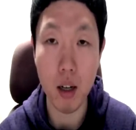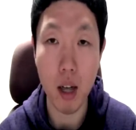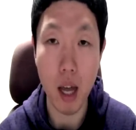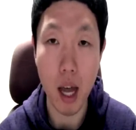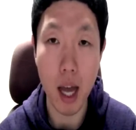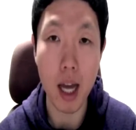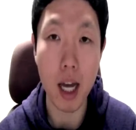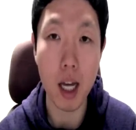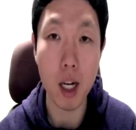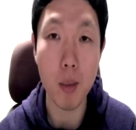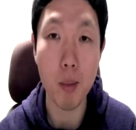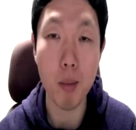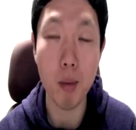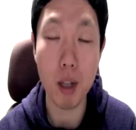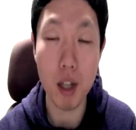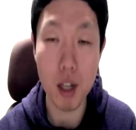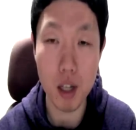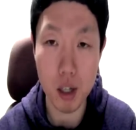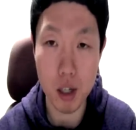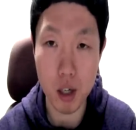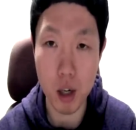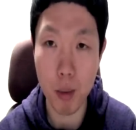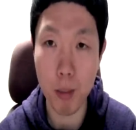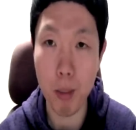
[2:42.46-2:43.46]
I got a
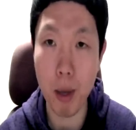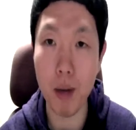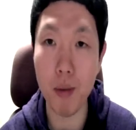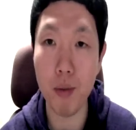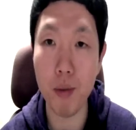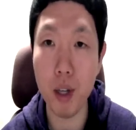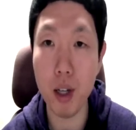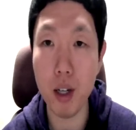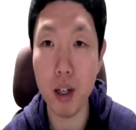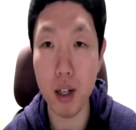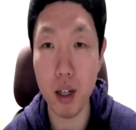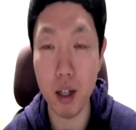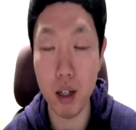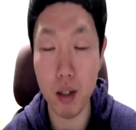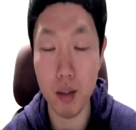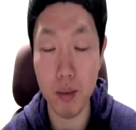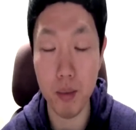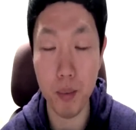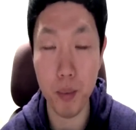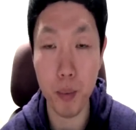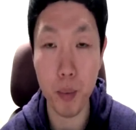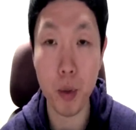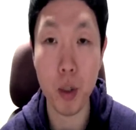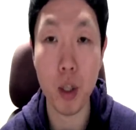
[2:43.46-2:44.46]
blister on my finger.
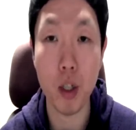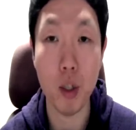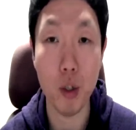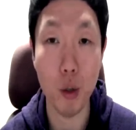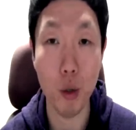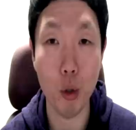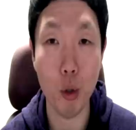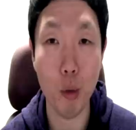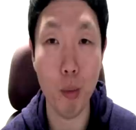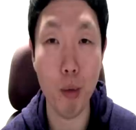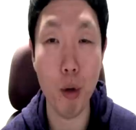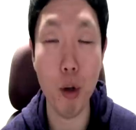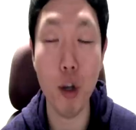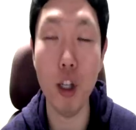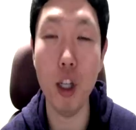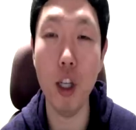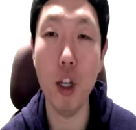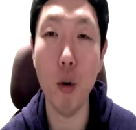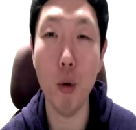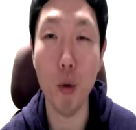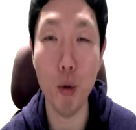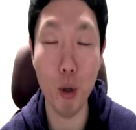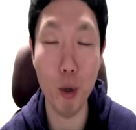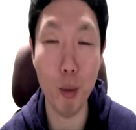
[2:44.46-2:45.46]
정도의
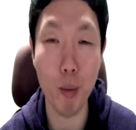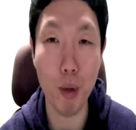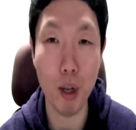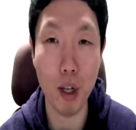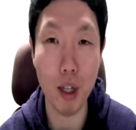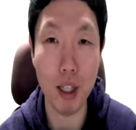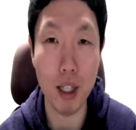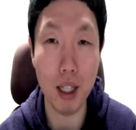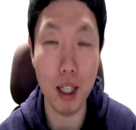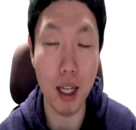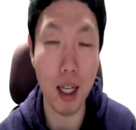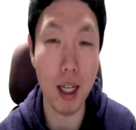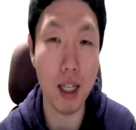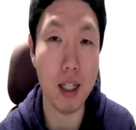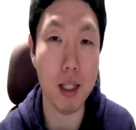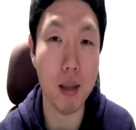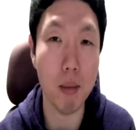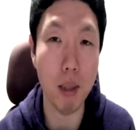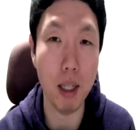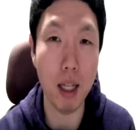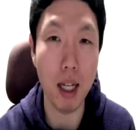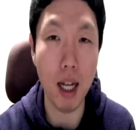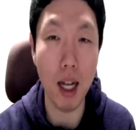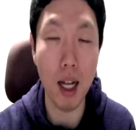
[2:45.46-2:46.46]
표현이 오늘의 표현이
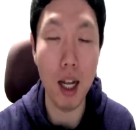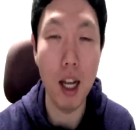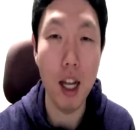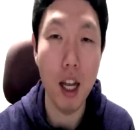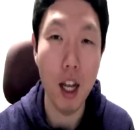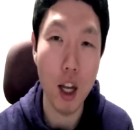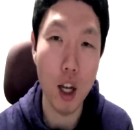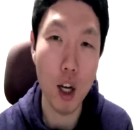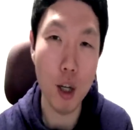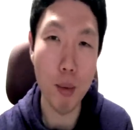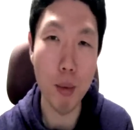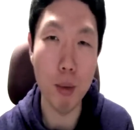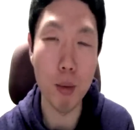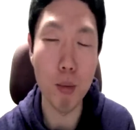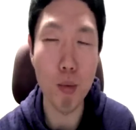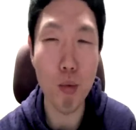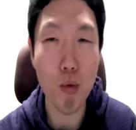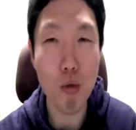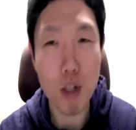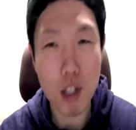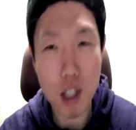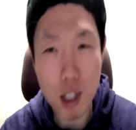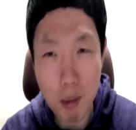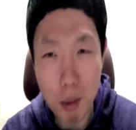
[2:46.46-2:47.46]
되겠습니다. 여러분
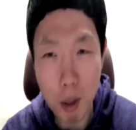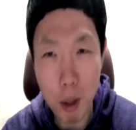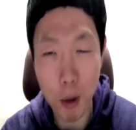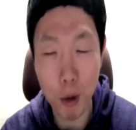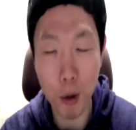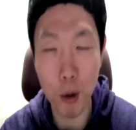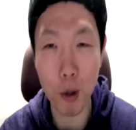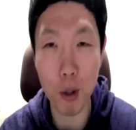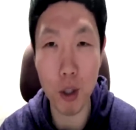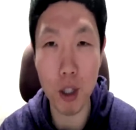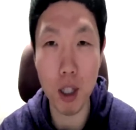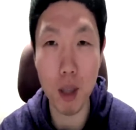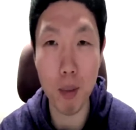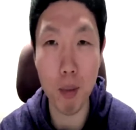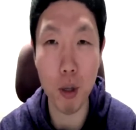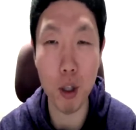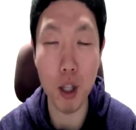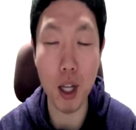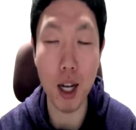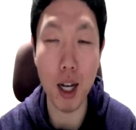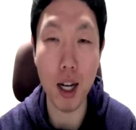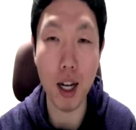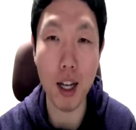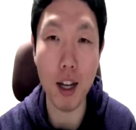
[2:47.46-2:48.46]
물집을 영어로 어떻게
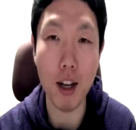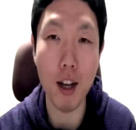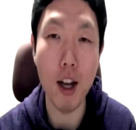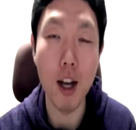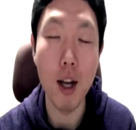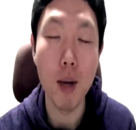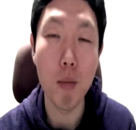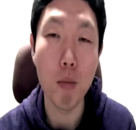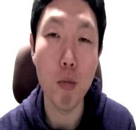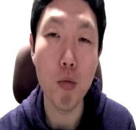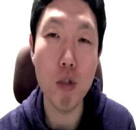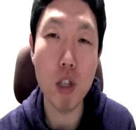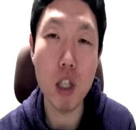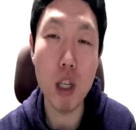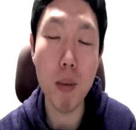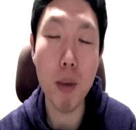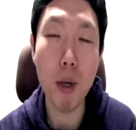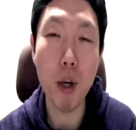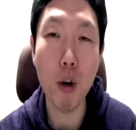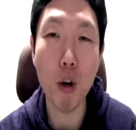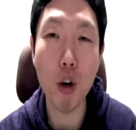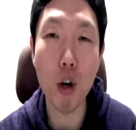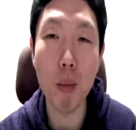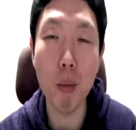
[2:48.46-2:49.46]
표현할까요? 물집이
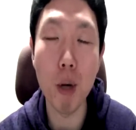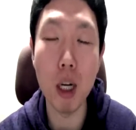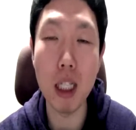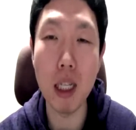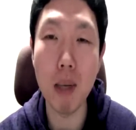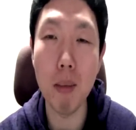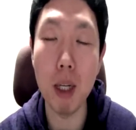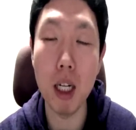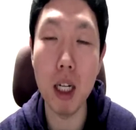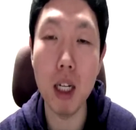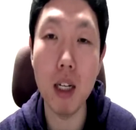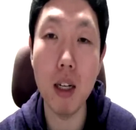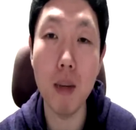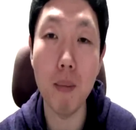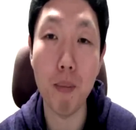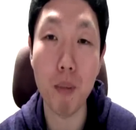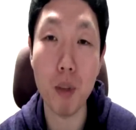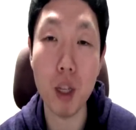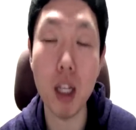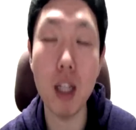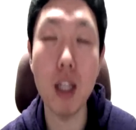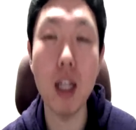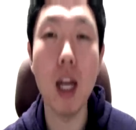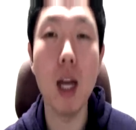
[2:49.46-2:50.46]
영어로 뭐냐면은
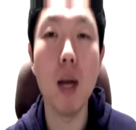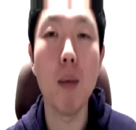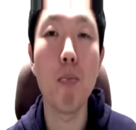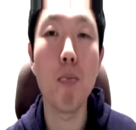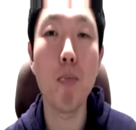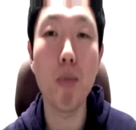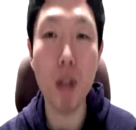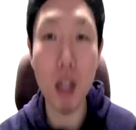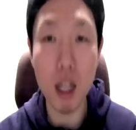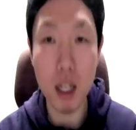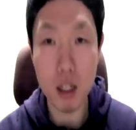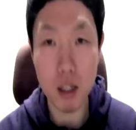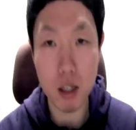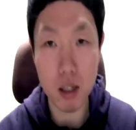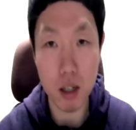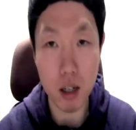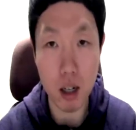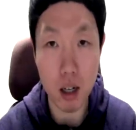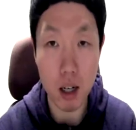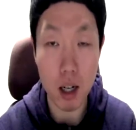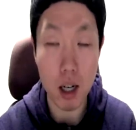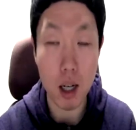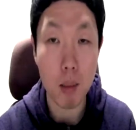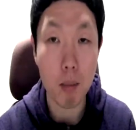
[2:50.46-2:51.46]
일단
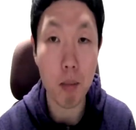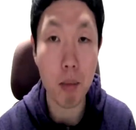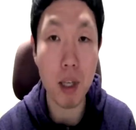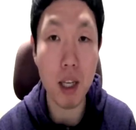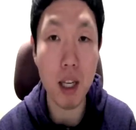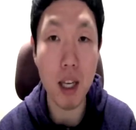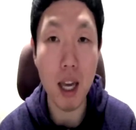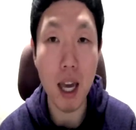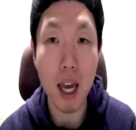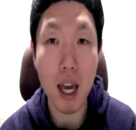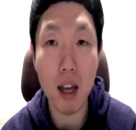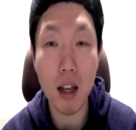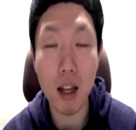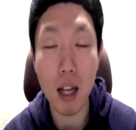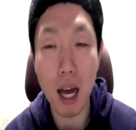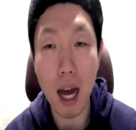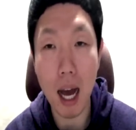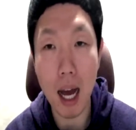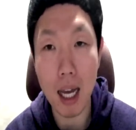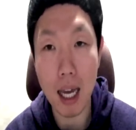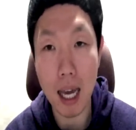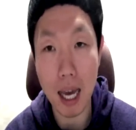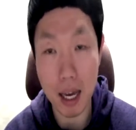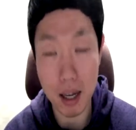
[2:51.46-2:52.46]
blister
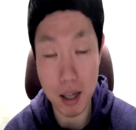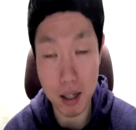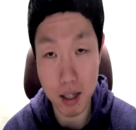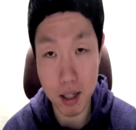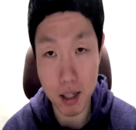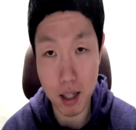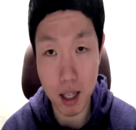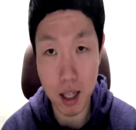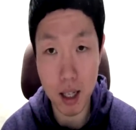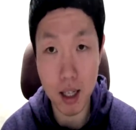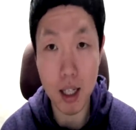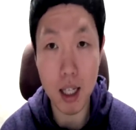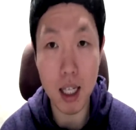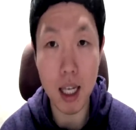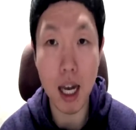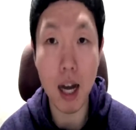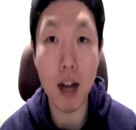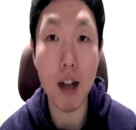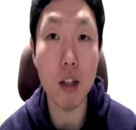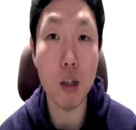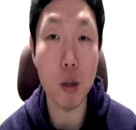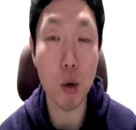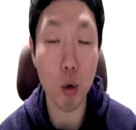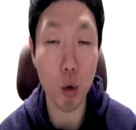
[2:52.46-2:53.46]

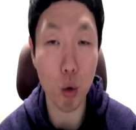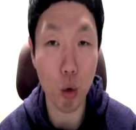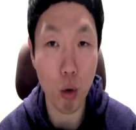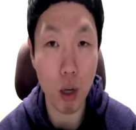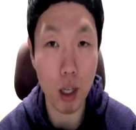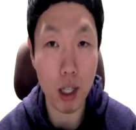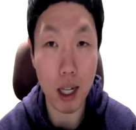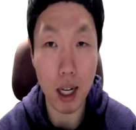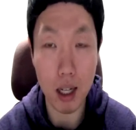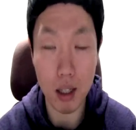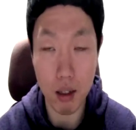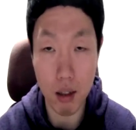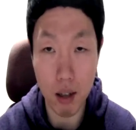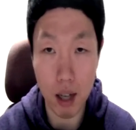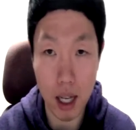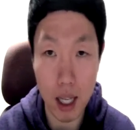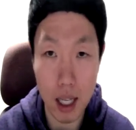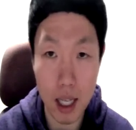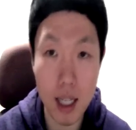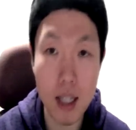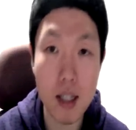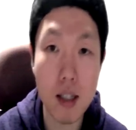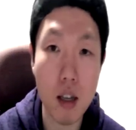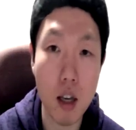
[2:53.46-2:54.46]
blister 정도의 단어가
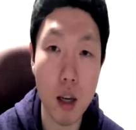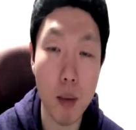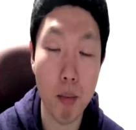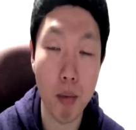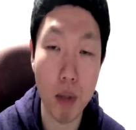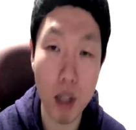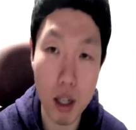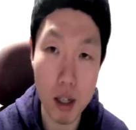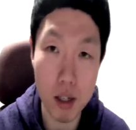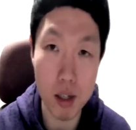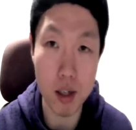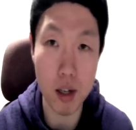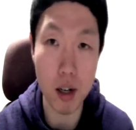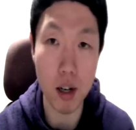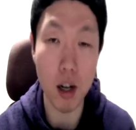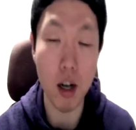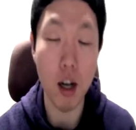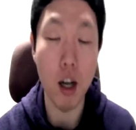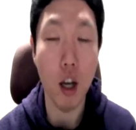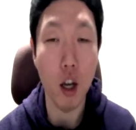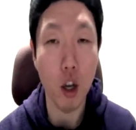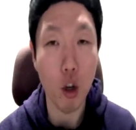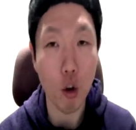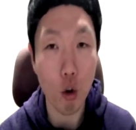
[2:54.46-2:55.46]
있어요. blister
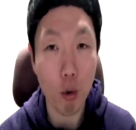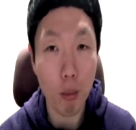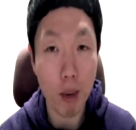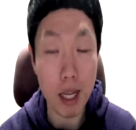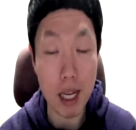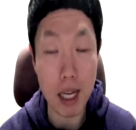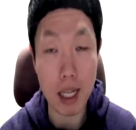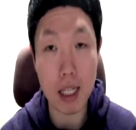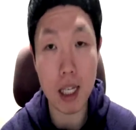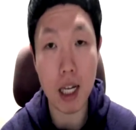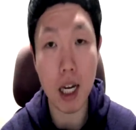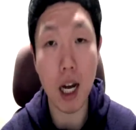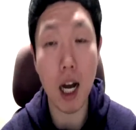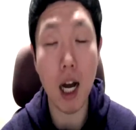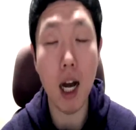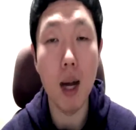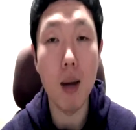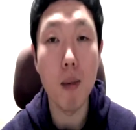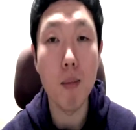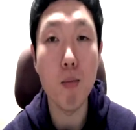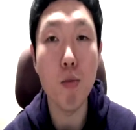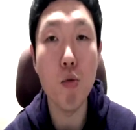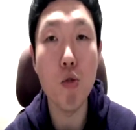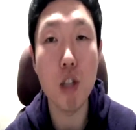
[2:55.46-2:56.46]
이런 말 자체가
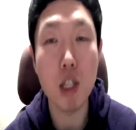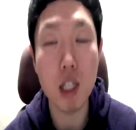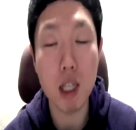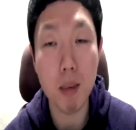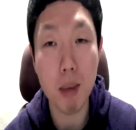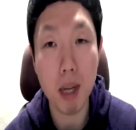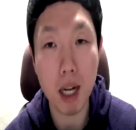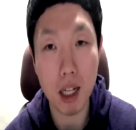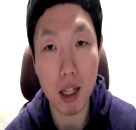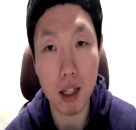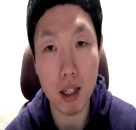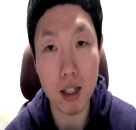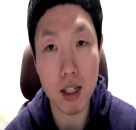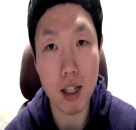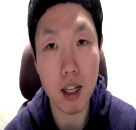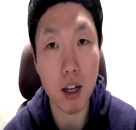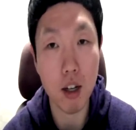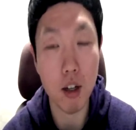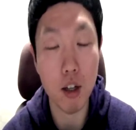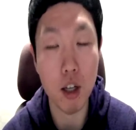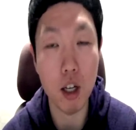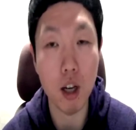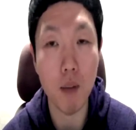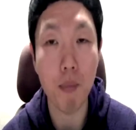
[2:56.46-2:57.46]
물집이란
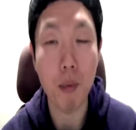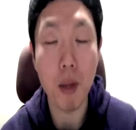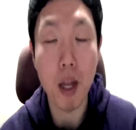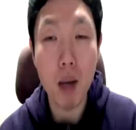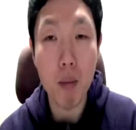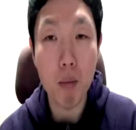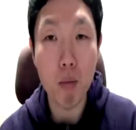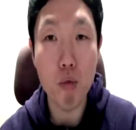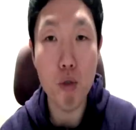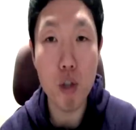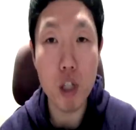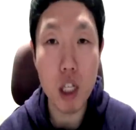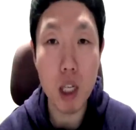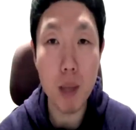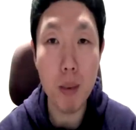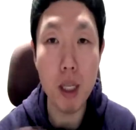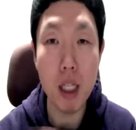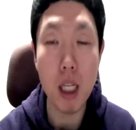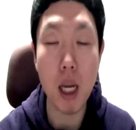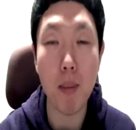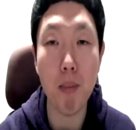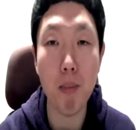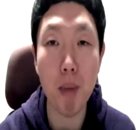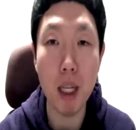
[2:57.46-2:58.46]
뜻이거든요. 물집이
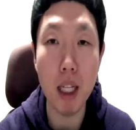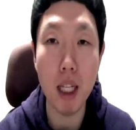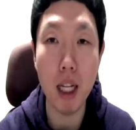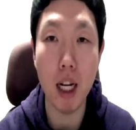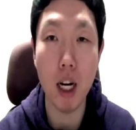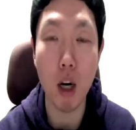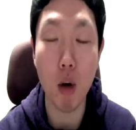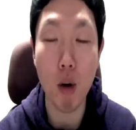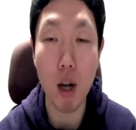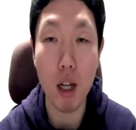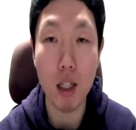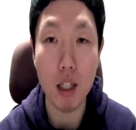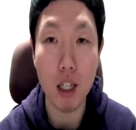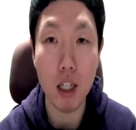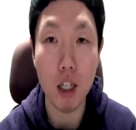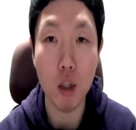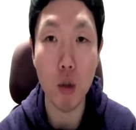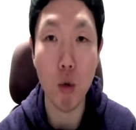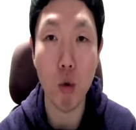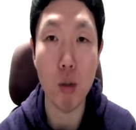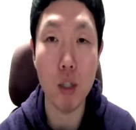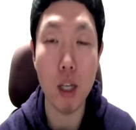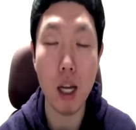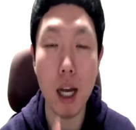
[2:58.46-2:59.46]
잡히다라고 할 때는
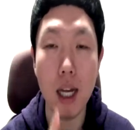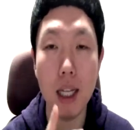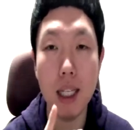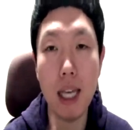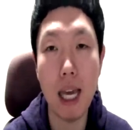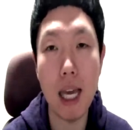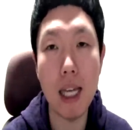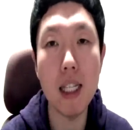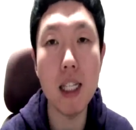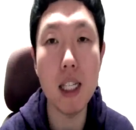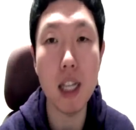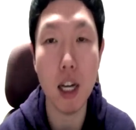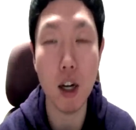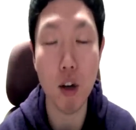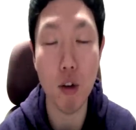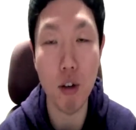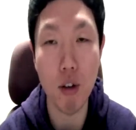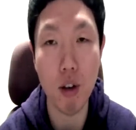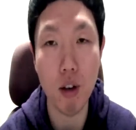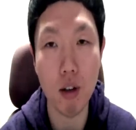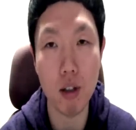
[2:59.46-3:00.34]
동사가 개시자를 해요.